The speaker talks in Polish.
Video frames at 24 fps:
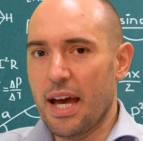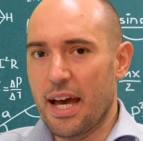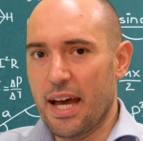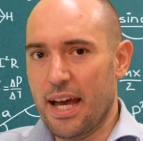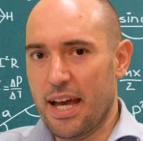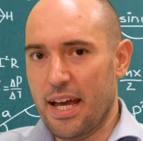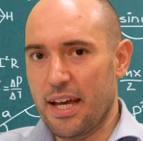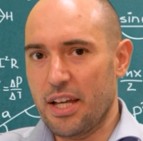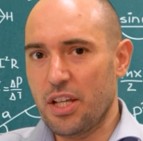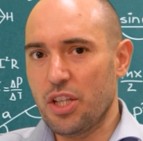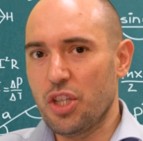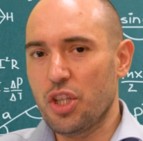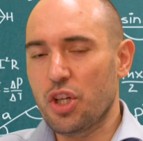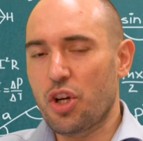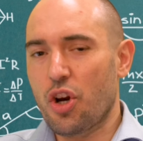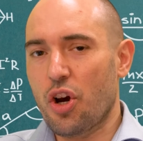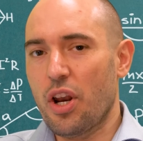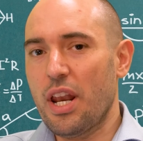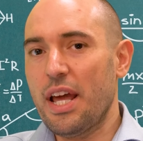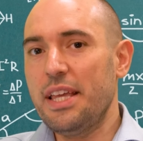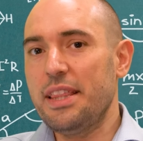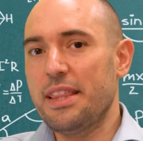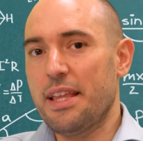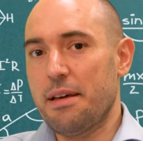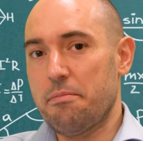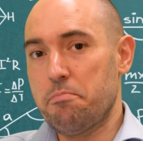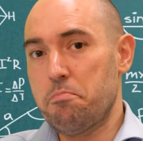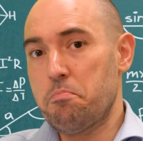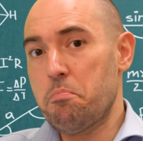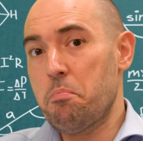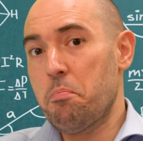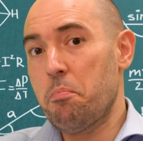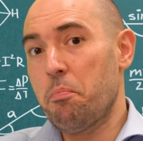E, kolejne